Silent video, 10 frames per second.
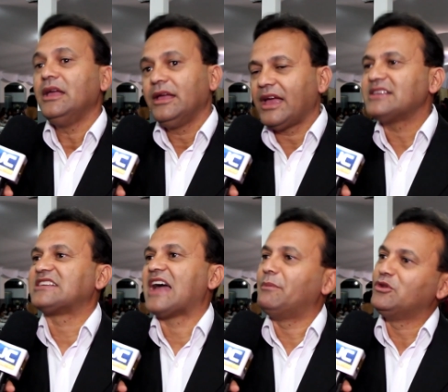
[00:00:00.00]
Quem
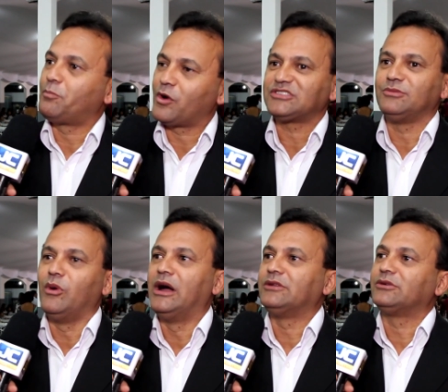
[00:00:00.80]
sabe no
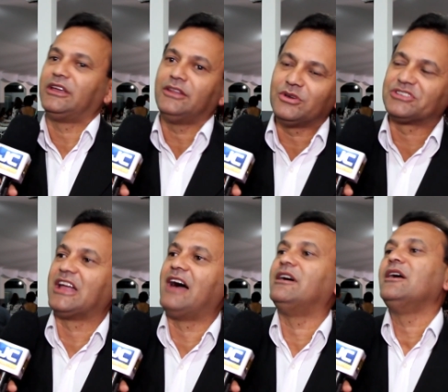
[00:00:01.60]
próximo ano, que não
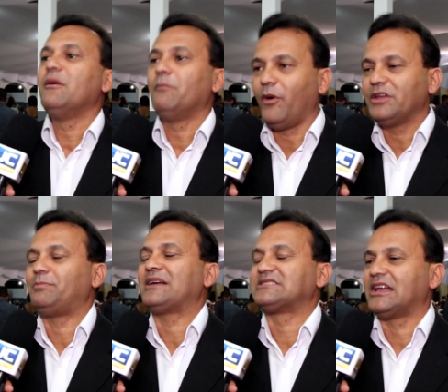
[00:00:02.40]
estava, pode
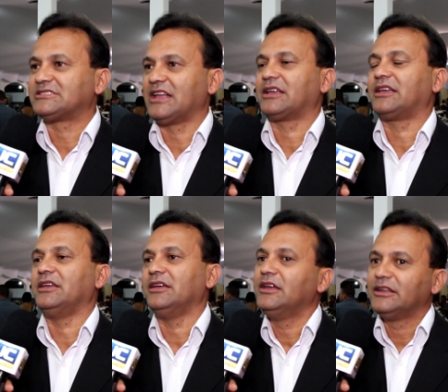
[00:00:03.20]
passar a estar
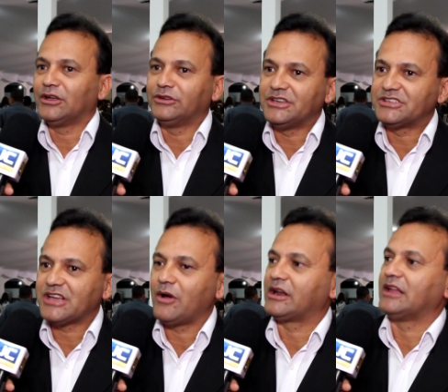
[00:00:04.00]
aqui. Então, desde
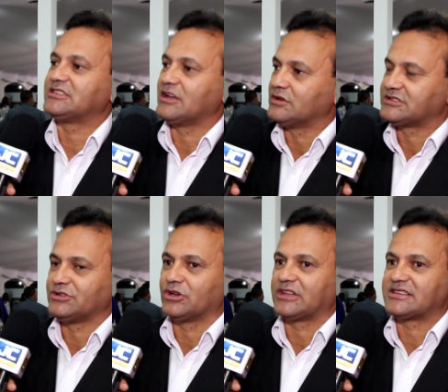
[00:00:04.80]
já eu agradeço a
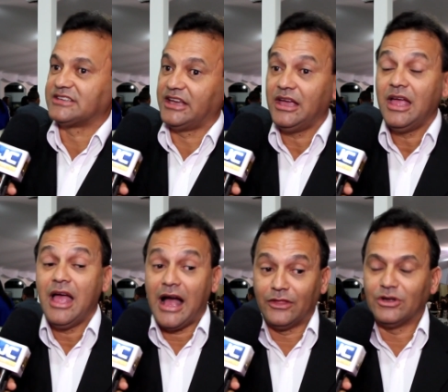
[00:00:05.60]
você, JC,
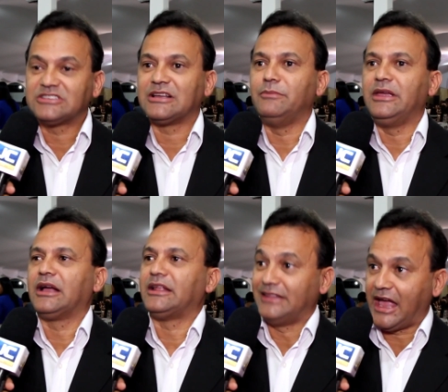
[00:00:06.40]
a nossa
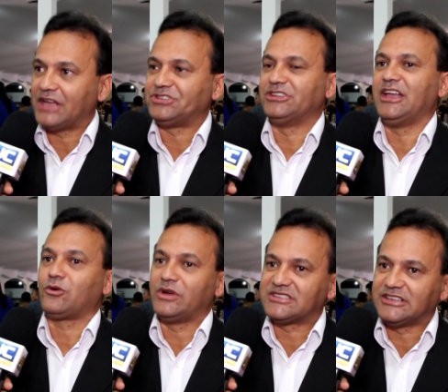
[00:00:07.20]
amiga Nete, né,
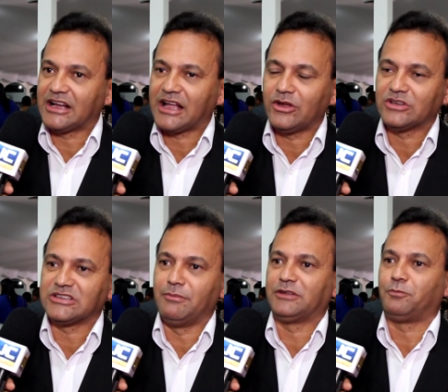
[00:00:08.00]
conhecida
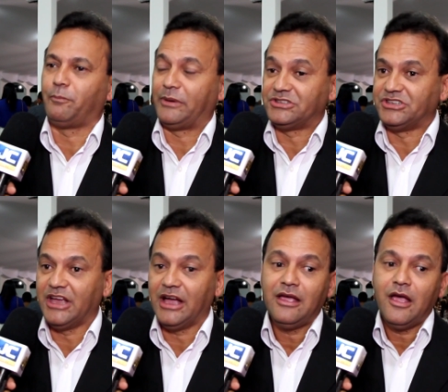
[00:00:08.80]
carinhosamente por
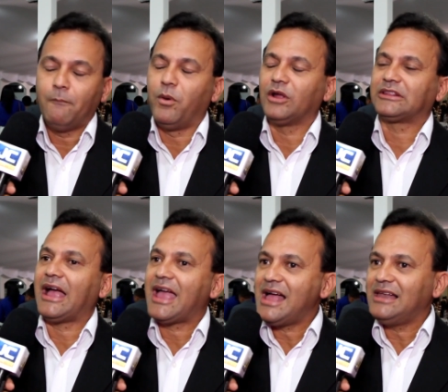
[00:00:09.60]
Pintinha, por
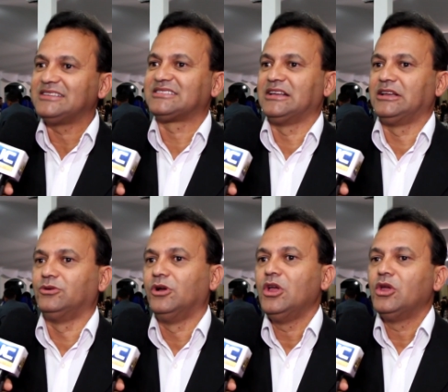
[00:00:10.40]
estar
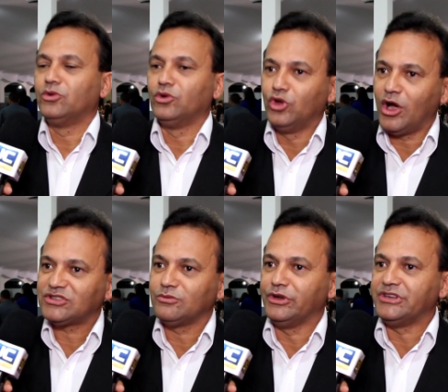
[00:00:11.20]
realizando no
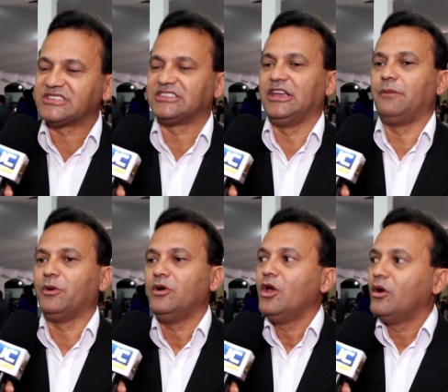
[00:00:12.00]
nosso
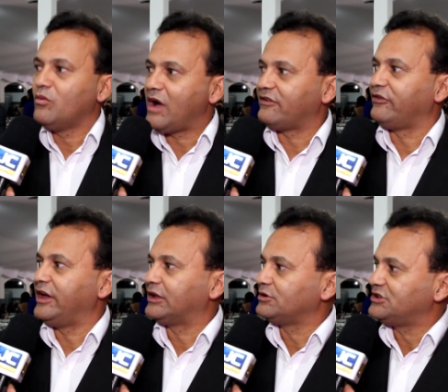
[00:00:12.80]
município um evento de